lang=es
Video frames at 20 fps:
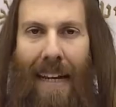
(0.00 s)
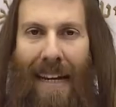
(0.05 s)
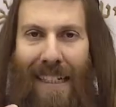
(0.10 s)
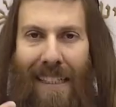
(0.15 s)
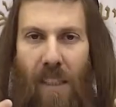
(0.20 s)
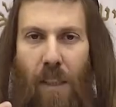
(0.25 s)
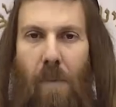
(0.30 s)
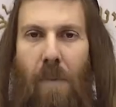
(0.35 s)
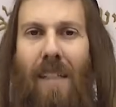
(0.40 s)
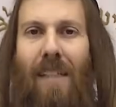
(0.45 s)

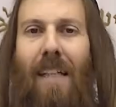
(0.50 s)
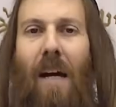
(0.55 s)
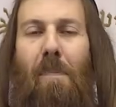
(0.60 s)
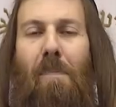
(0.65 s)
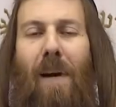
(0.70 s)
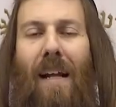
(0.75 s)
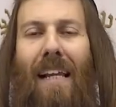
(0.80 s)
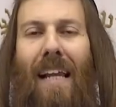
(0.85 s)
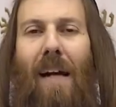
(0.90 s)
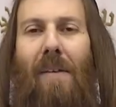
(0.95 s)
Recibir la
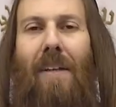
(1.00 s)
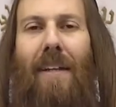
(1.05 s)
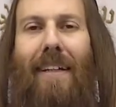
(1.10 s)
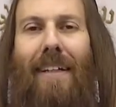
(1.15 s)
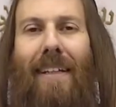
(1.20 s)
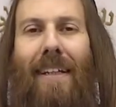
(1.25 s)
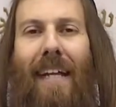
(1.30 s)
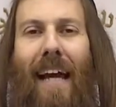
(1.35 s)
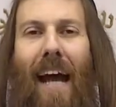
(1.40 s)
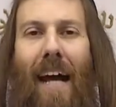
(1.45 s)
palabra
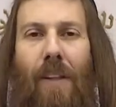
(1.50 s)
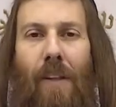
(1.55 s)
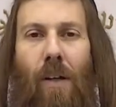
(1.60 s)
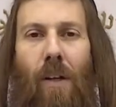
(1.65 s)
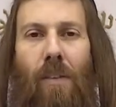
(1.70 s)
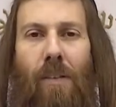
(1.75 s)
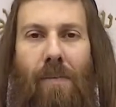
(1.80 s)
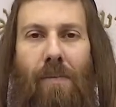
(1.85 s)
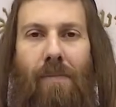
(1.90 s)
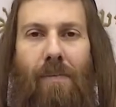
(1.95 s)
del
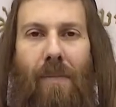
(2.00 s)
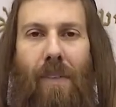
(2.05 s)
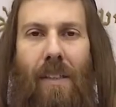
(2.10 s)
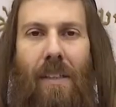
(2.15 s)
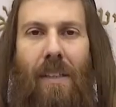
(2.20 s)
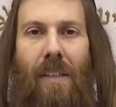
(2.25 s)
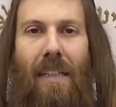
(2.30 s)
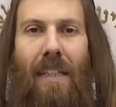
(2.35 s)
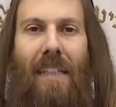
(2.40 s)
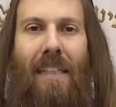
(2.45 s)
Creador,
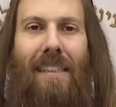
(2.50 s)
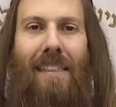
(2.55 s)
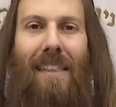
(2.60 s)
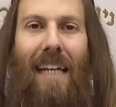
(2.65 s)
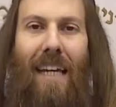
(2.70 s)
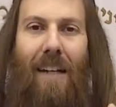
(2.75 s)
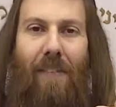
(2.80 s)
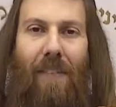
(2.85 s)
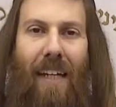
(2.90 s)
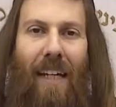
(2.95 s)

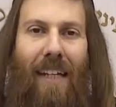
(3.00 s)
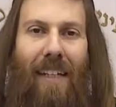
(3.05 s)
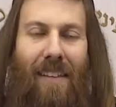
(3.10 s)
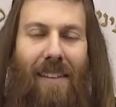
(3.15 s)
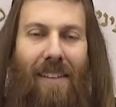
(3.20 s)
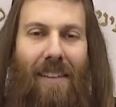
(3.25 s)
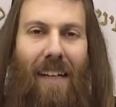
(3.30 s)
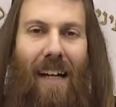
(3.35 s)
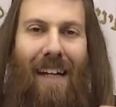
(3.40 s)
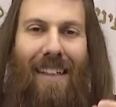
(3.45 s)

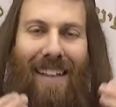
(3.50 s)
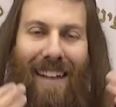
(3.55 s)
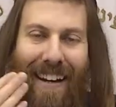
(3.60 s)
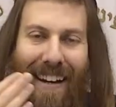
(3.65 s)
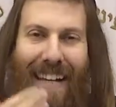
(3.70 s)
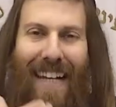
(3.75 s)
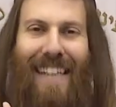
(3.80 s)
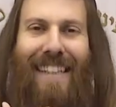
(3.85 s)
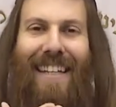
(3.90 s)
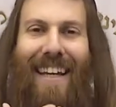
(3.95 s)
servir al
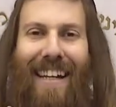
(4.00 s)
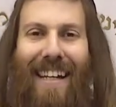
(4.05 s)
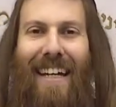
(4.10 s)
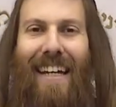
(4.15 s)
Rey de